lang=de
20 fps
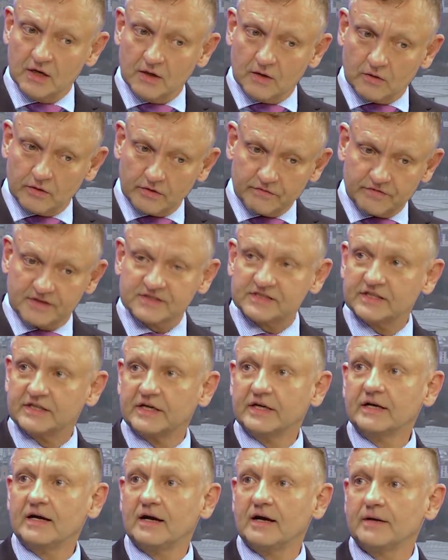Und was sich
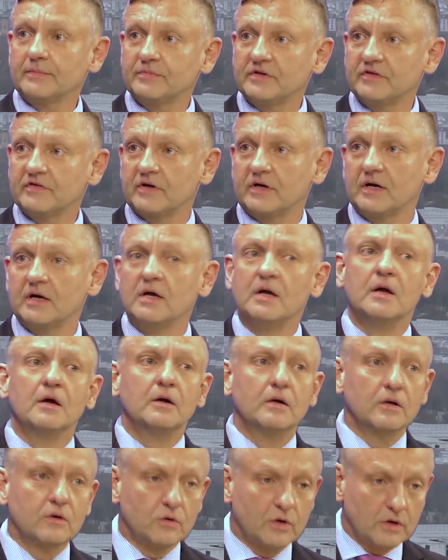innerhalb dieser
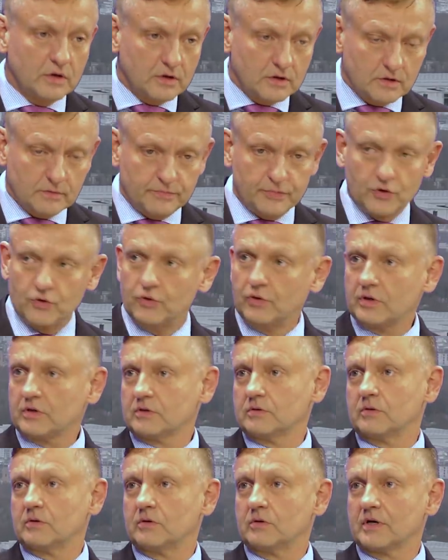äh,
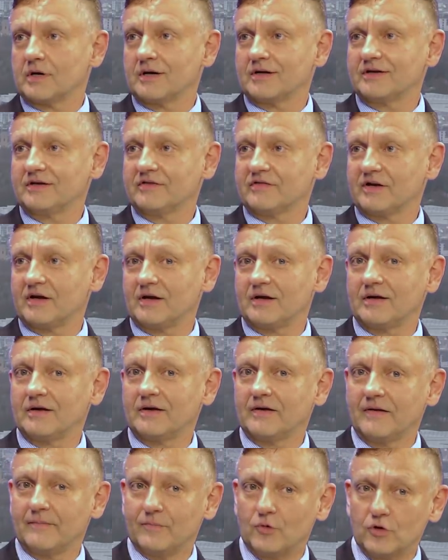Behörden oder
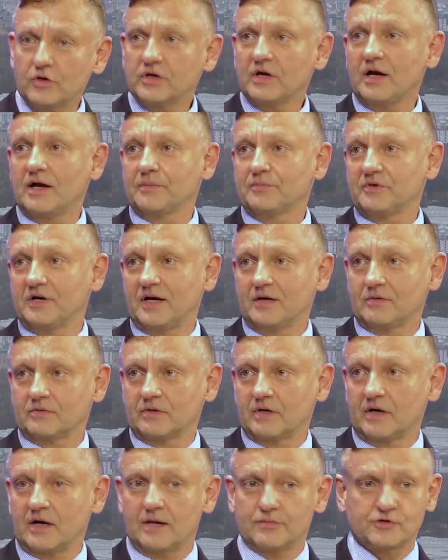dieser ähm, Unterabteilung
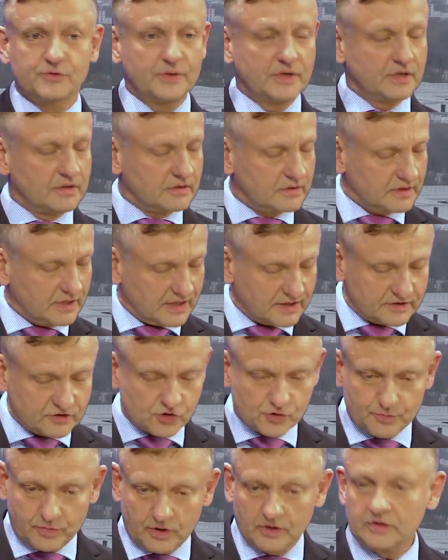dann abspielt, das
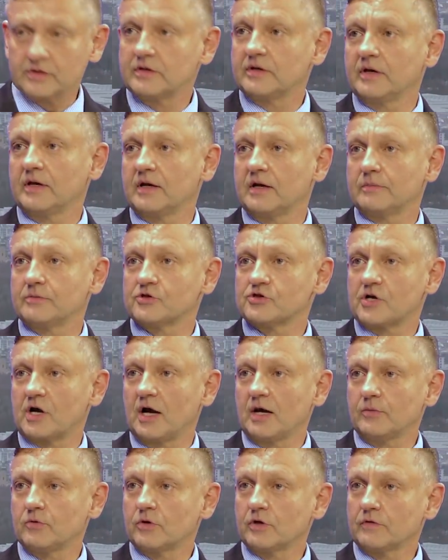spottet jeder
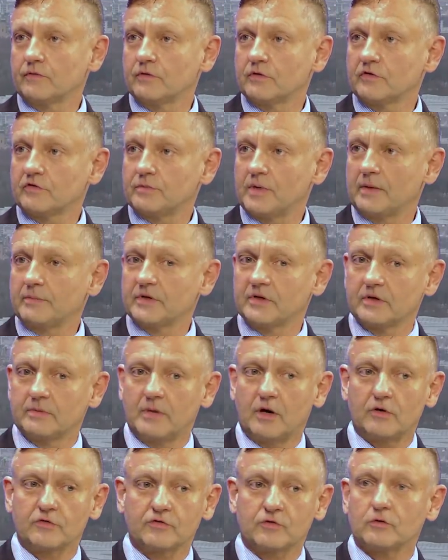Beschreibung. Ich würde es mal mit dem
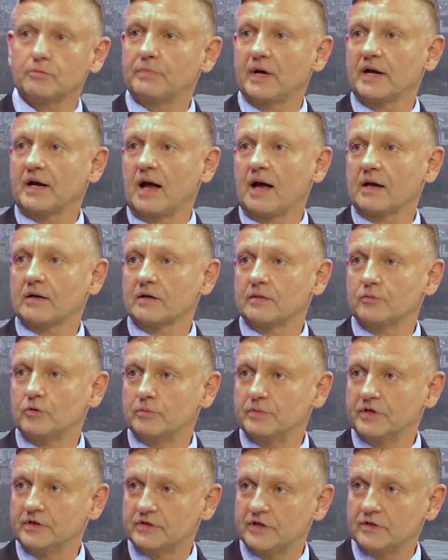Ausdruck
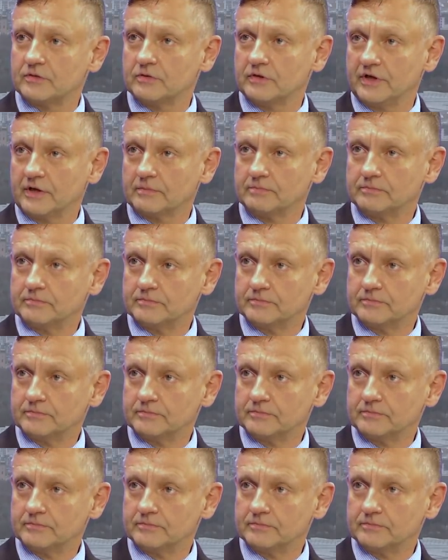Bananenrepublik titulieren.